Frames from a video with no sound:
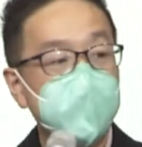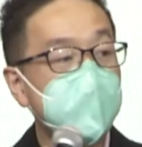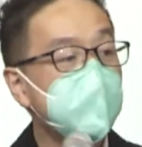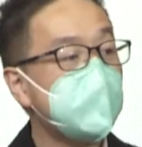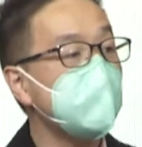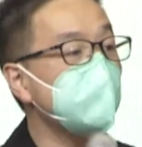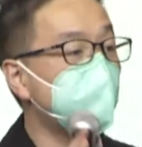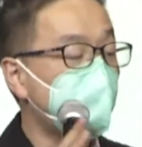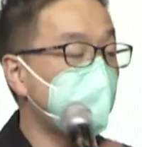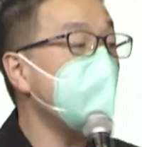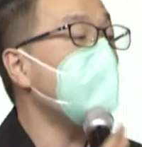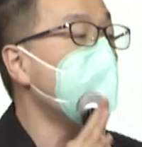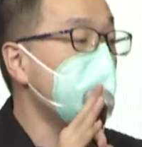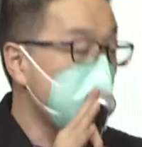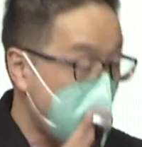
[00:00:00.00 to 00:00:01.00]
一定需
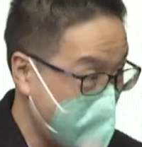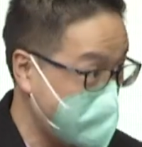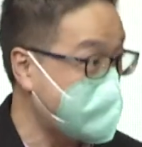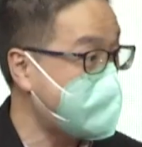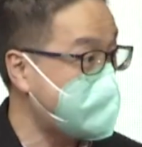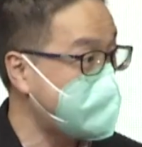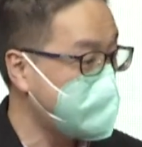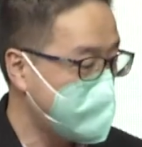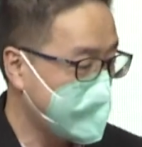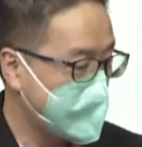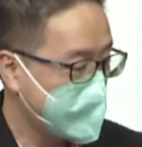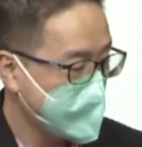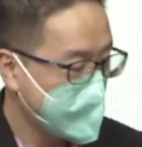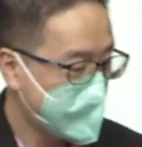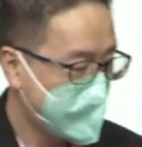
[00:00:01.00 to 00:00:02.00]
要美肌。
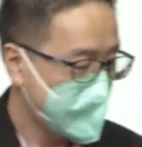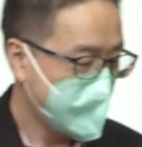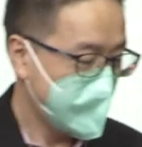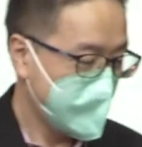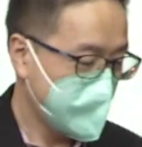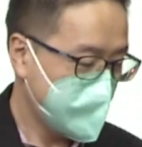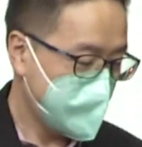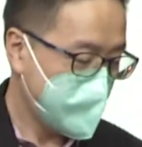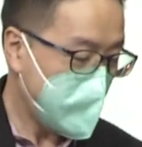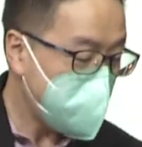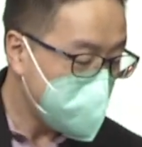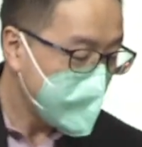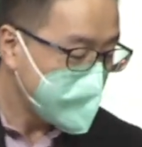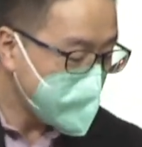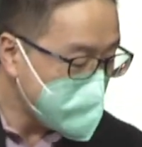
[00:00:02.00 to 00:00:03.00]
哎，
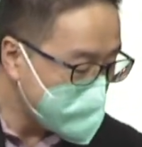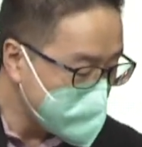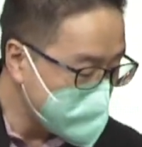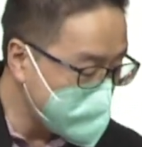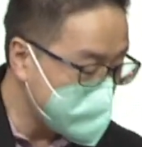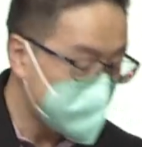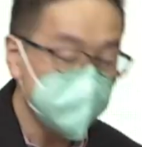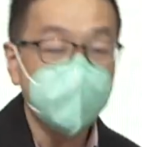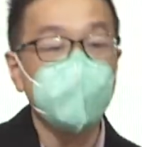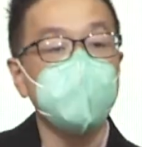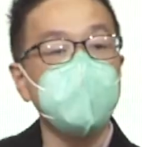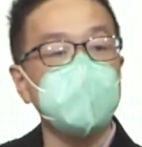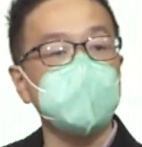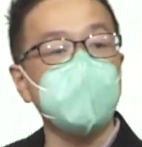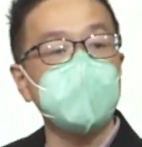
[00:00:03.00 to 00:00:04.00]
你你你知道我们
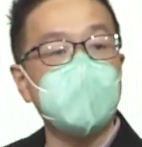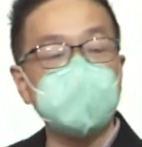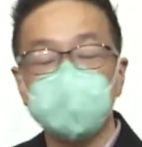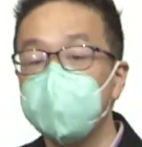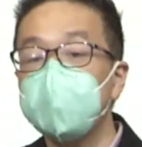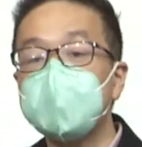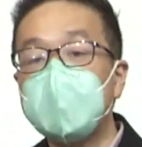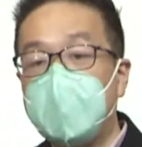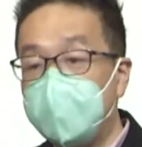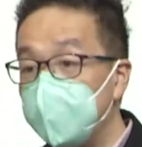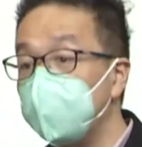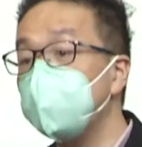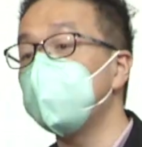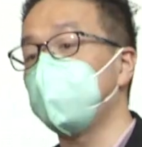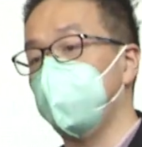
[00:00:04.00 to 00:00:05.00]
要教导他什么感恩？